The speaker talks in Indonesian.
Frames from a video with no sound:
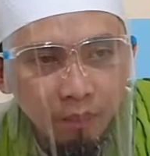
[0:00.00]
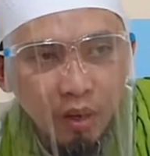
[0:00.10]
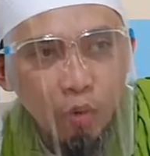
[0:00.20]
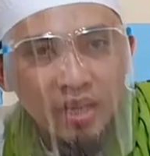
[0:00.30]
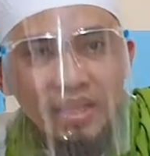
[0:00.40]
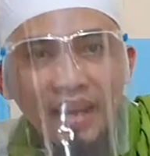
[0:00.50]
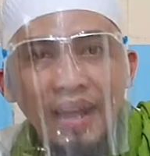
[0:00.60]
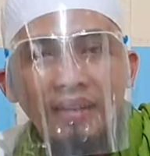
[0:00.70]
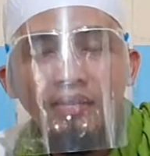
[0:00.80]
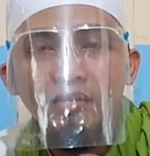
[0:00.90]
penguasa
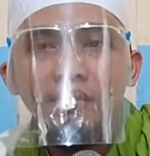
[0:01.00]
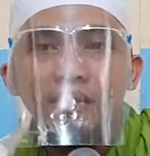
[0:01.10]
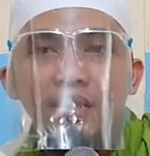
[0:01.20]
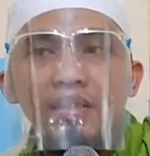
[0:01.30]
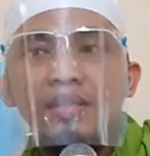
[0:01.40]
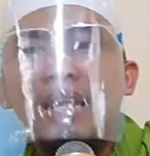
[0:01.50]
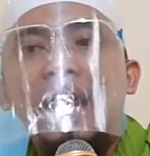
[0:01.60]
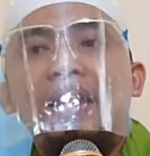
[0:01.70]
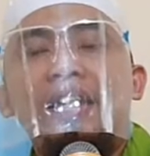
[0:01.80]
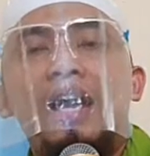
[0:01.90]
yang
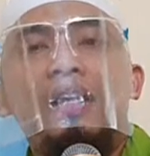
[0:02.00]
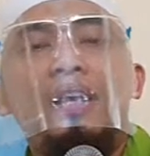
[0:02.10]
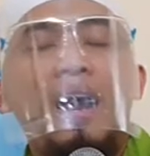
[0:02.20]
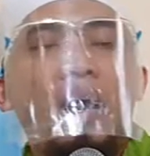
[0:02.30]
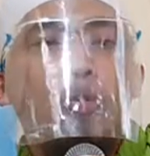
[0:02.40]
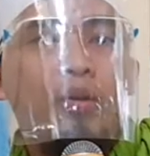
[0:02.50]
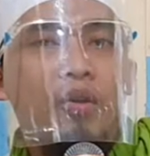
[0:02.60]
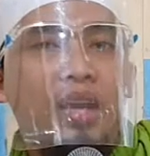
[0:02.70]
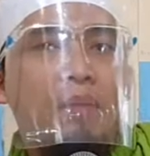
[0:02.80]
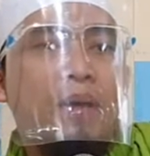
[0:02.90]
sah yang
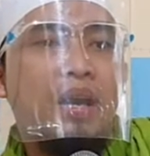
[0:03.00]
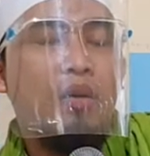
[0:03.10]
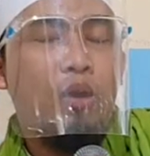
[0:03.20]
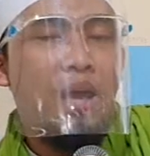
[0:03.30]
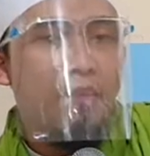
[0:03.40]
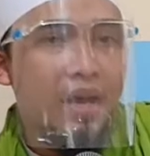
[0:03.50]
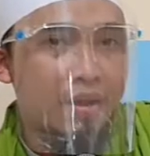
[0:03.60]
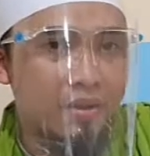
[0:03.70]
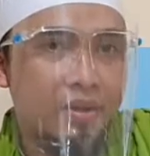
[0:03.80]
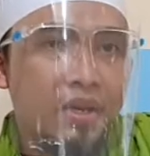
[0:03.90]
diakui oleh para
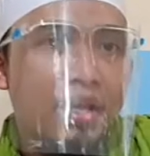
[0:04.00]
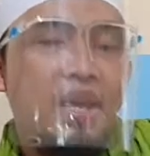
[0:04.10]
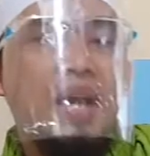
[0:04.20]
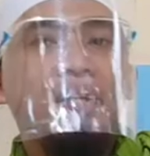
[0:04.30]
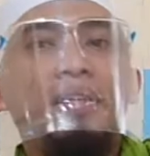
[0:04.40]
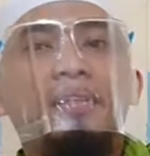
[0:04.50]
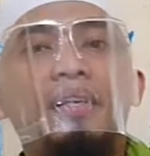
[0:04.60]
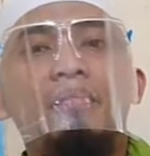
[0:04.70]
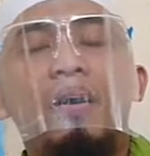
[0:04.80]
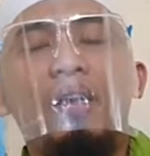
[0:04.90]
ulama yang
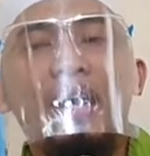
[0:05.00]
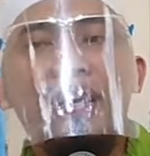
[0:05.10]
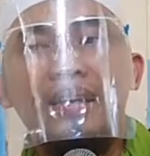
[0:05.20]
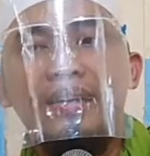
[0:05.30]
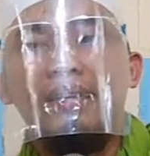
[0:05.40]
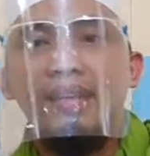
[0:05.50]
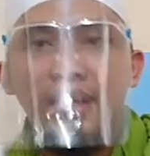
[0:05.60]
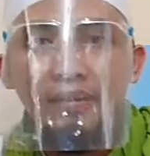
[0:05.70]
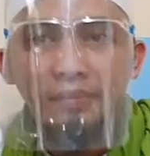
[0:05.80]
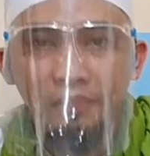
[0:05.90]
diterima oleh
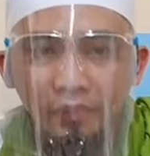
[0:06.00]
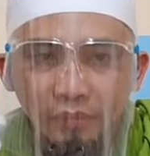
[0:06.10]
rakyatnya